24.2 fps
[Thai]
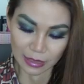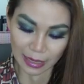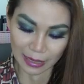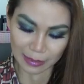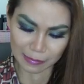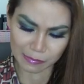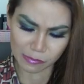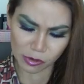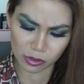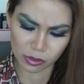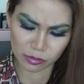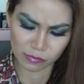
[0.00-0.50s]
ทั้
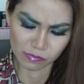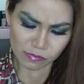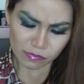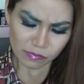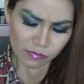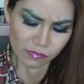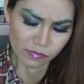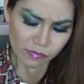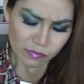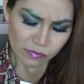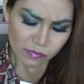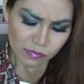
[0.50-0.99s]
งหมด
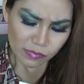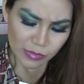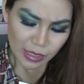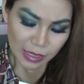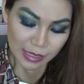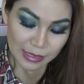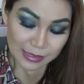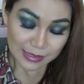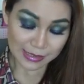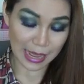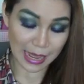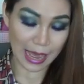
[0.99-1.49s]

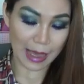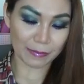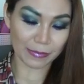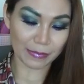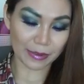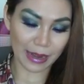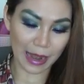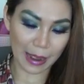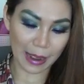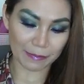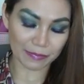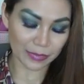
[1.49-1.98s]

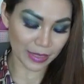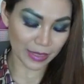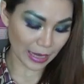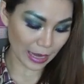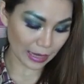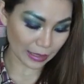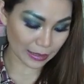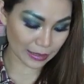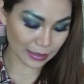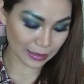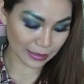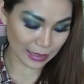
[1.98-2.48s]
3 กรัมนะ
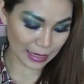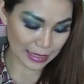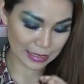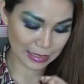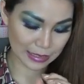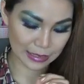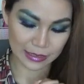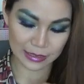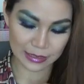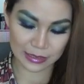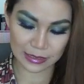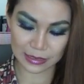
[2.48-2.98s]
คะ 1 ใน
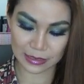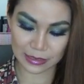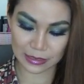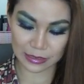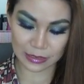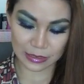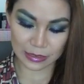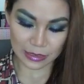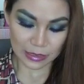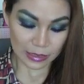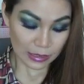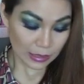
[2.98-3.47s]

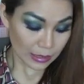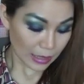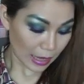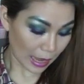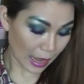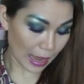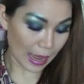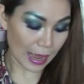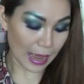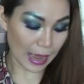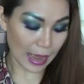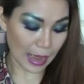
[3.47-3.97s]

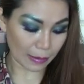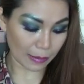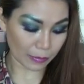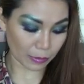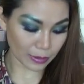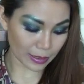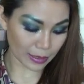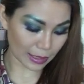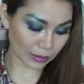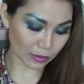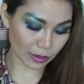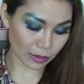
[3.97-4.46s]
5 เพ
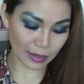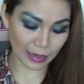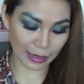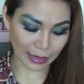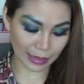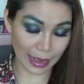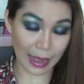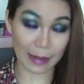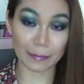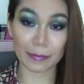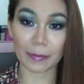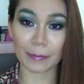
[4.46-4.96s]
ราะนั้นก็รา
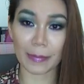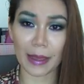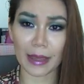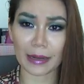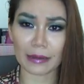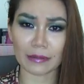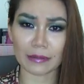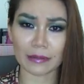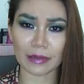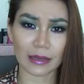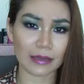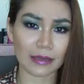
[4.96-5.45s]
คาประมา
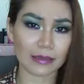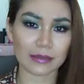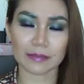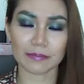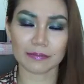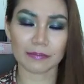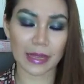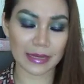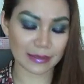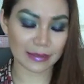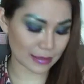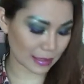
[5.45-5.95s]
ณ
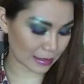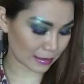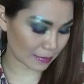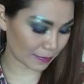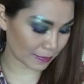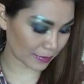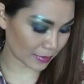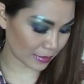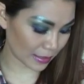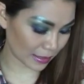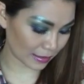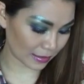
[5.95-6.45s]
8
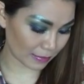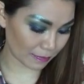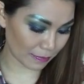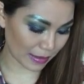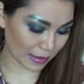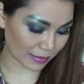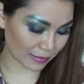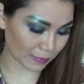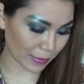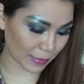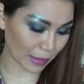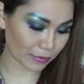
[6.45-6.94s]
70 70
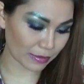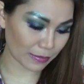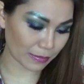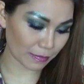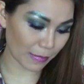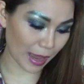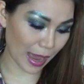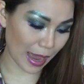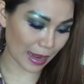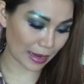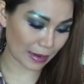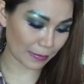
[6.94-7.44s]
80 90
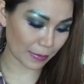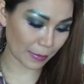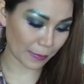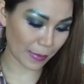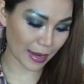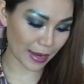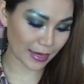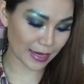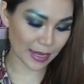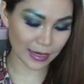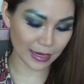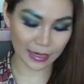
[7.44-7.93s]
บาทอะไรประ
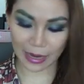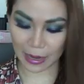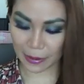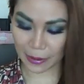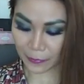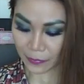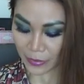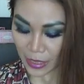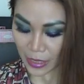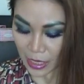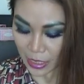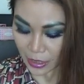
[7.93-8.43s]
มาณนี้นะคะ
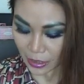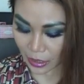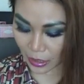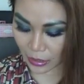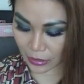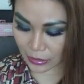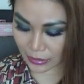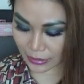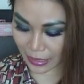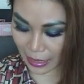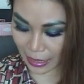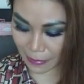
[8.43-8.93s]
ก็
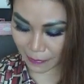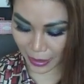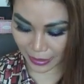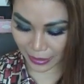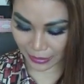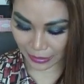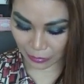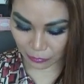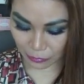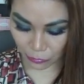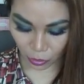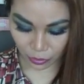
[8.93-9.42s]
คือได้มา
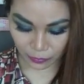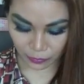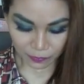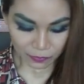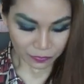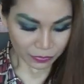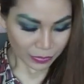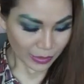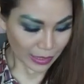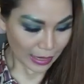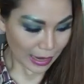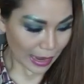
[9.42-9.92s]
ทั้งหมด
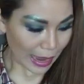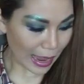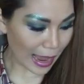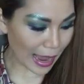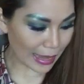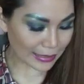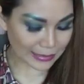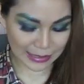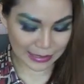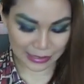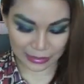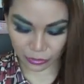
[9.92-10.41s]

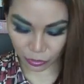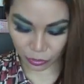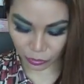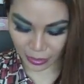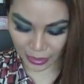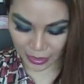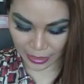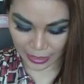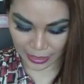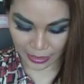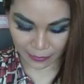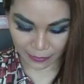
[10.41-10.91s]
5 ชิ้นตร
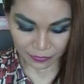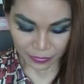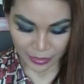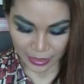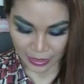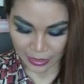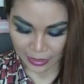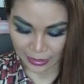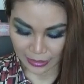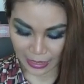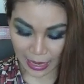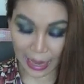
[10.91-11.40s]
งนี้
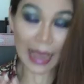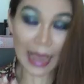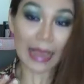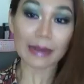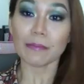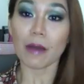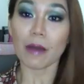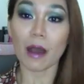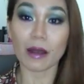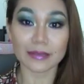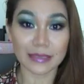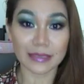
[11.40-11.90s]
ถ้าให้
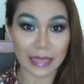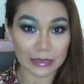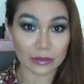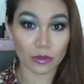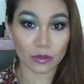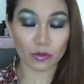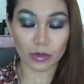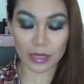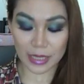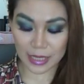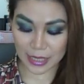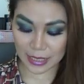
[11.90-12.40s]
มองจาก
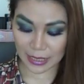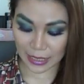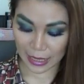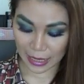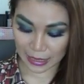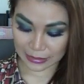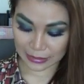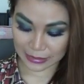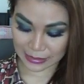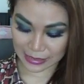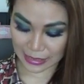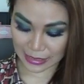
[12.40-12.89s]
ตรงนี้นะ
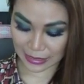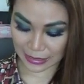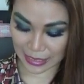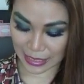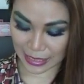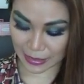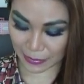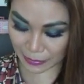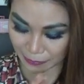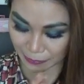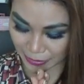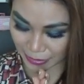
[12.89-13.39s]
คะ สิ่ง
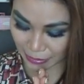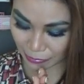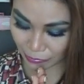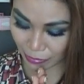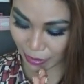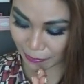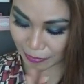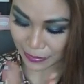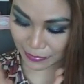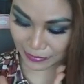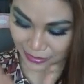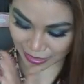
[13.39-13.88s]
ที่พิมคิด
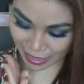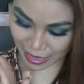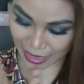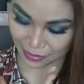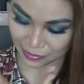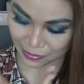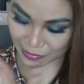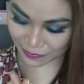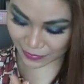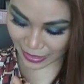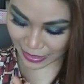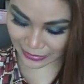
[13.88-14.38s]
ว่าพิมใช้
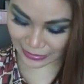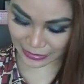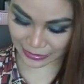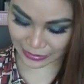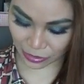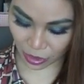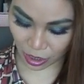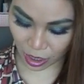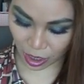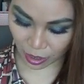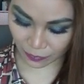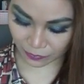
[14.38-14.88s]
แล้วพิมน่าจะ
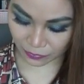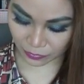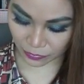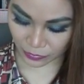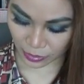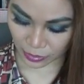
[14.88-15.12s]
ชอบ